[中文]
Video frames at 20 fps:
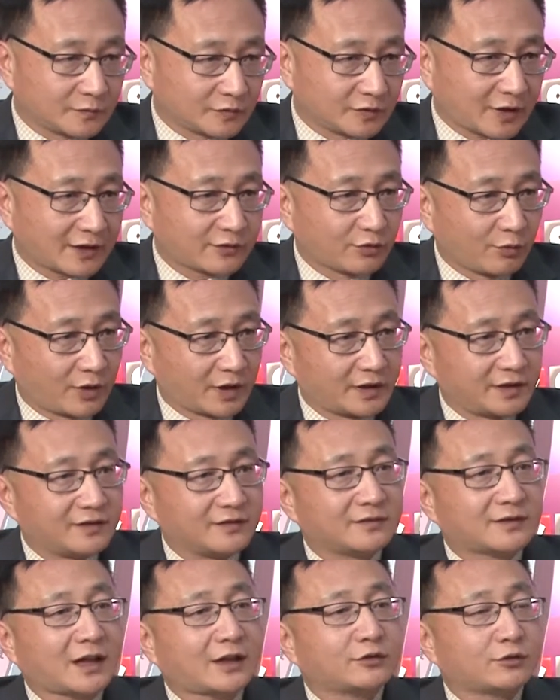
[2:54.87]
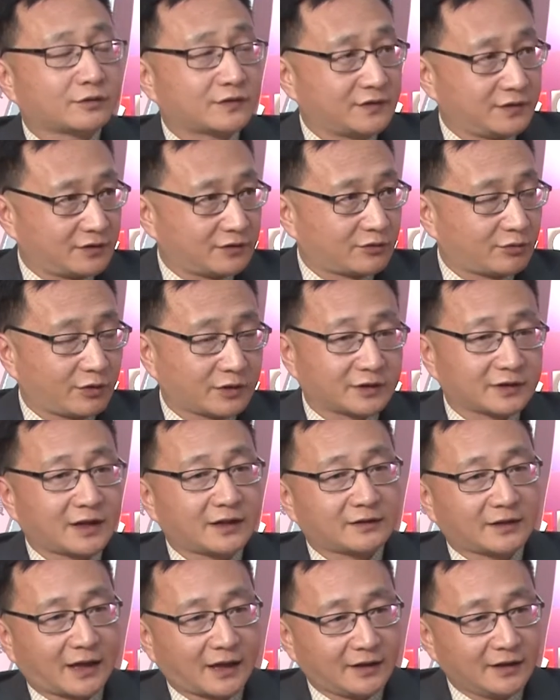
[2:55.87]
他做了他有自己做的，但
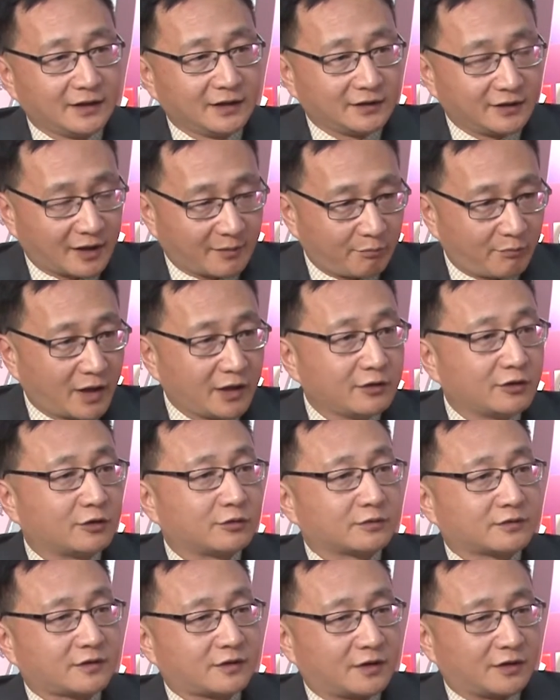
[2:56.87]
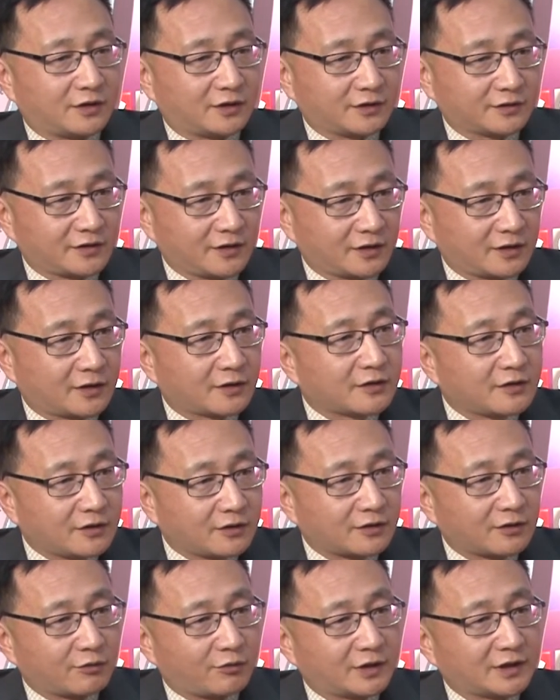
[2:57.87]
是他也没有和这个各
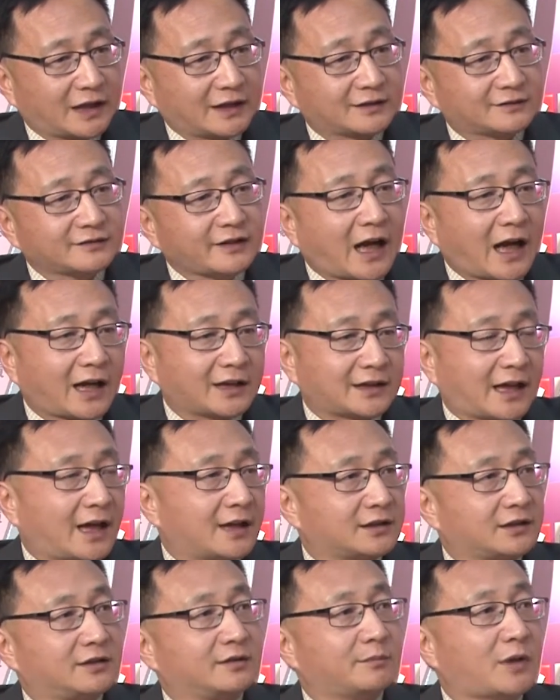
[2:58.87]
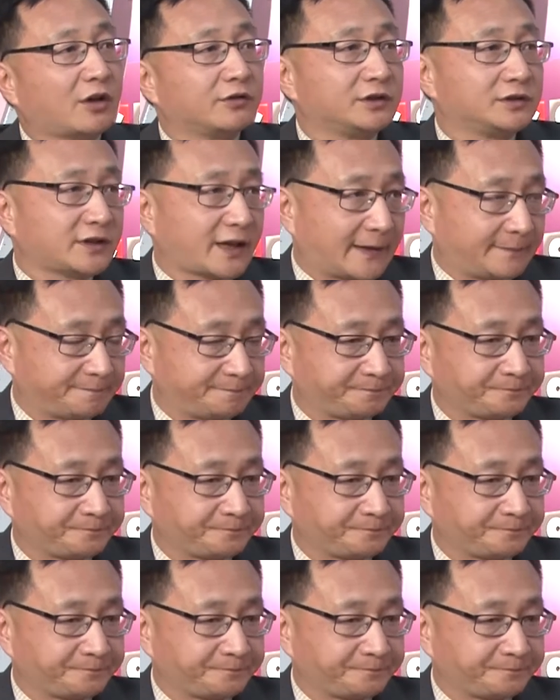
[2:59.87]
个国家大打这个贸易战。